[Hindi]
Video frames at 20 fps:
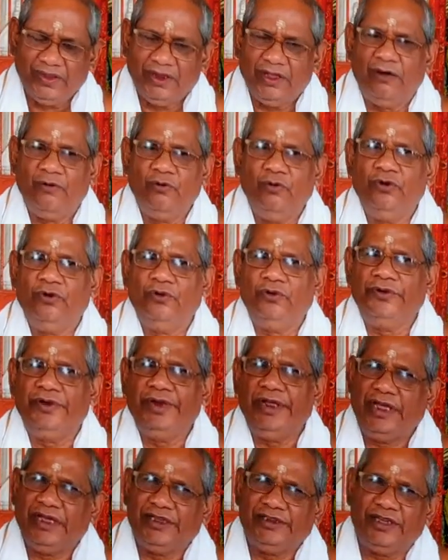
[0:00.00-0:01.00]
और उन लोगों
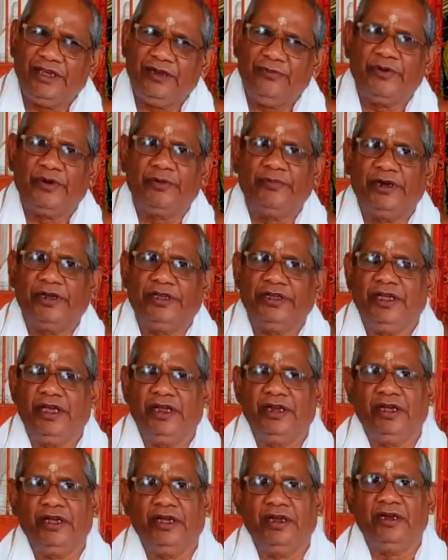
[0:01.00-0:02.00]
ने एक साथ भ्रमण
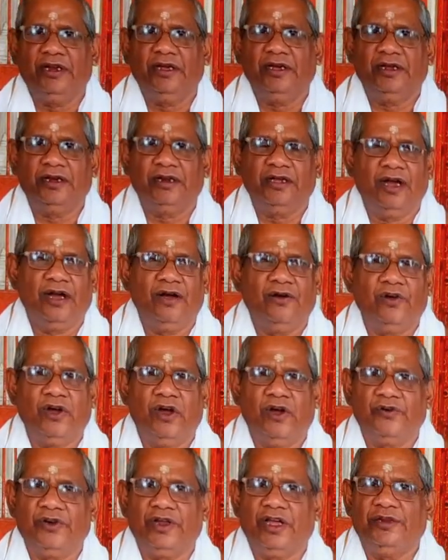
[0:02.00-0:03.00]
किया नगर नगर गांव
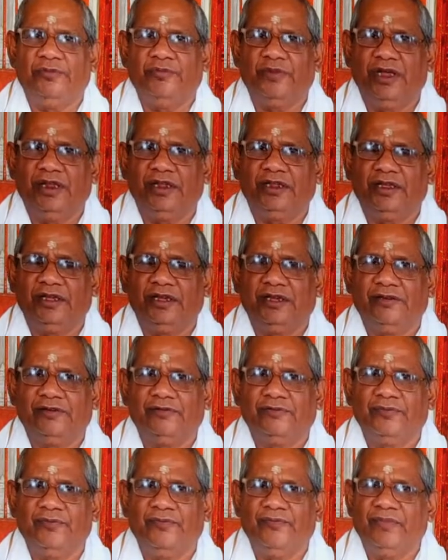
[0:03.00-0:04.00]
गांव राजमहल
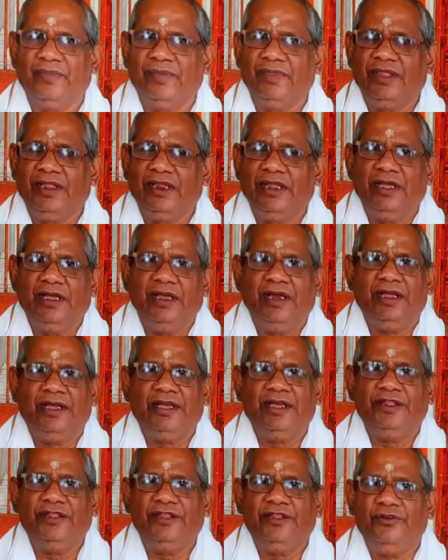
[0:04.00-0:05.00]
तक
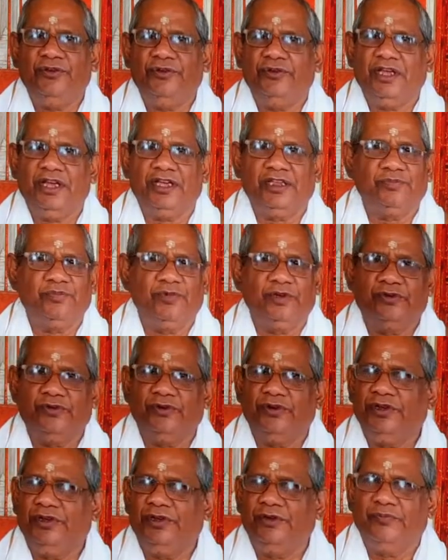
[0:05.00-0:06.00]
लेकिन दियोदास में
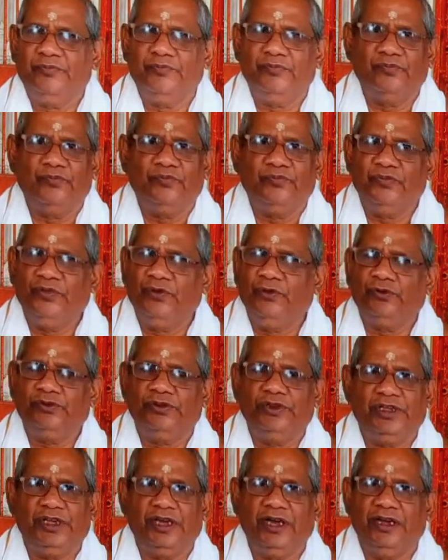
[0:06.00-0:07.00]
कोई
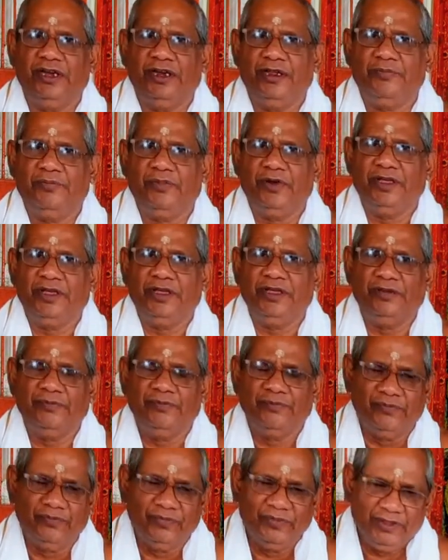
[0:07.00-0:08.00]
नुक्स निकाल नहीं पाए
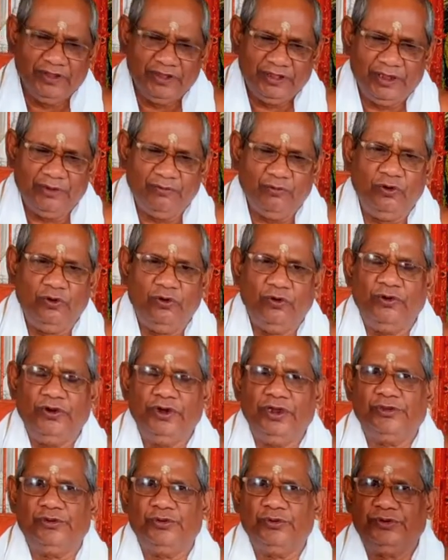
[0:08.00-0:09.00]
तब उन लोगों
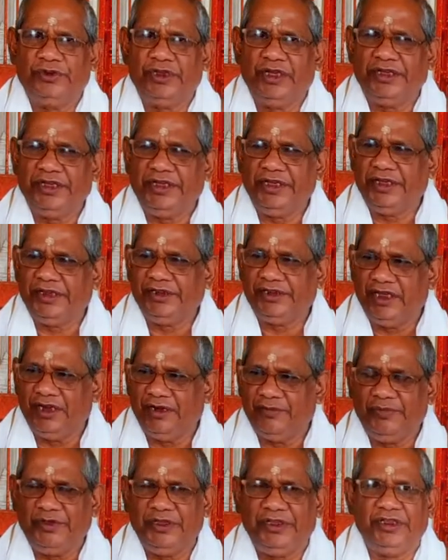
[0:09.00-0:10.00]
ने सोचा कि एक
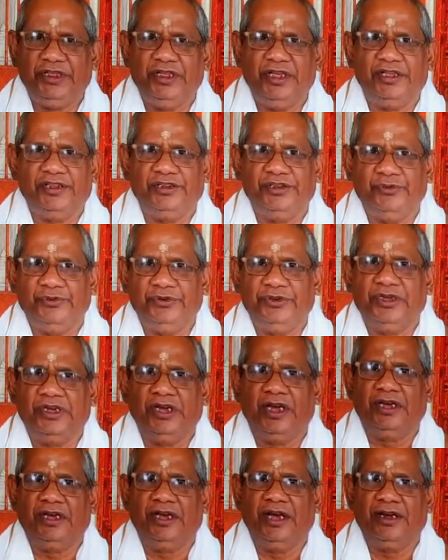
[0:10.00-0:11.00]
साल बीत गया शिव जी
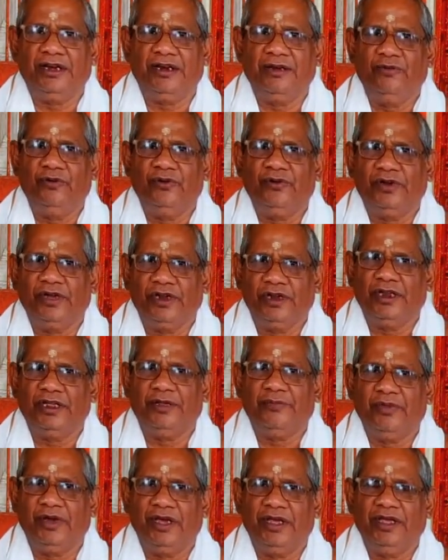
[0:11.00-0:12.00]
का कार्य हम लोग कर
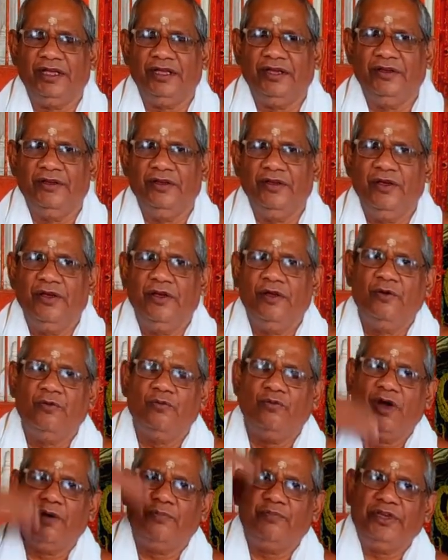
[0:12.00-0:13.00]
नहीं
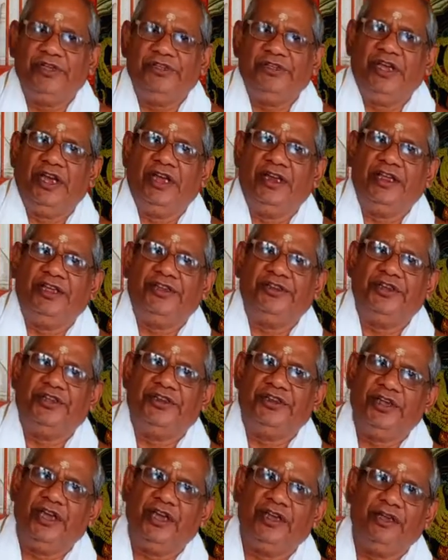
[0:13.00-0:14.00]
पाए वापस जाने से
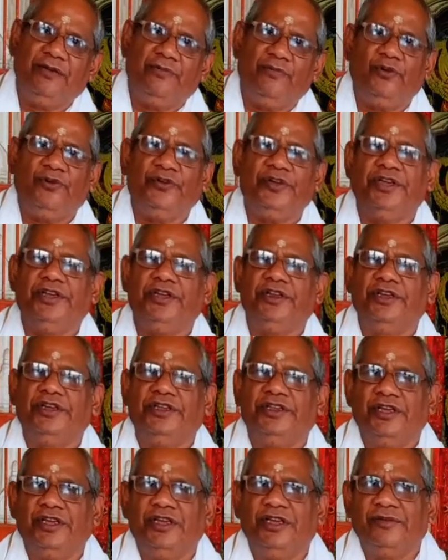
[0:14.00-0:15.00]
अच्छा कि हम लोग यहीं रह
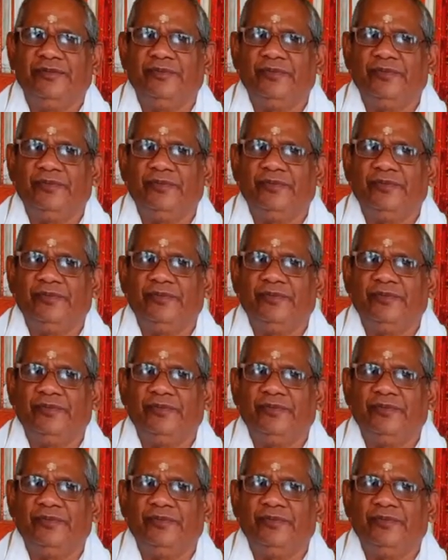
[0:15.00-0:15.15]
जाए